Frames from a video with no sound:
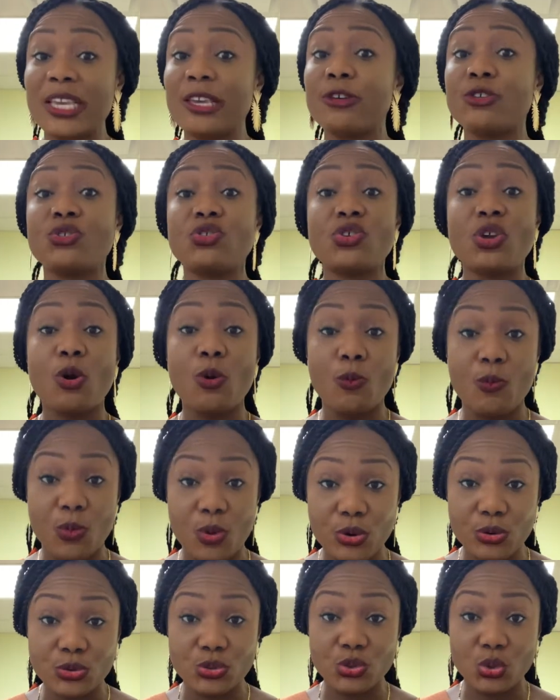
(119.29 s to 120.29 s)
que tu es au
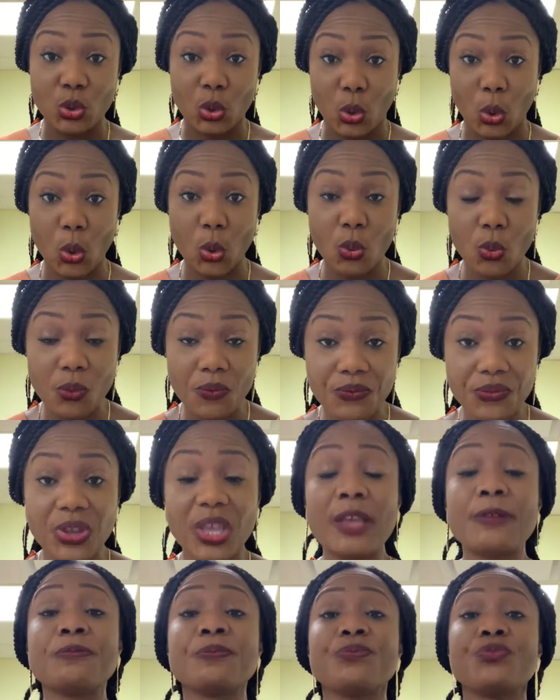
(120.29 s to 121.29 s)
bord du gouffre,
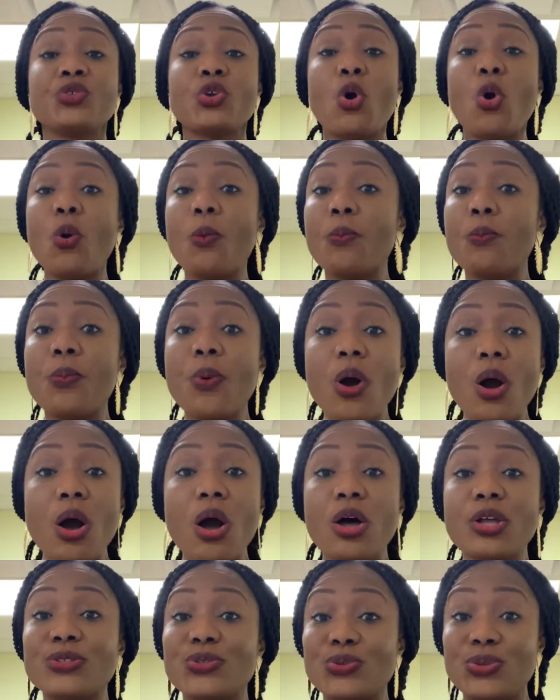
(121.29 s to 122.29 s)
au
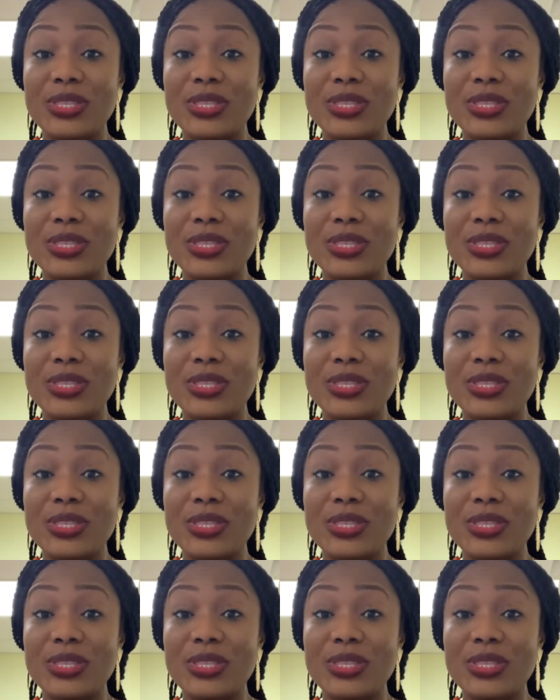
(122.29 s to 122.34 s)
bord du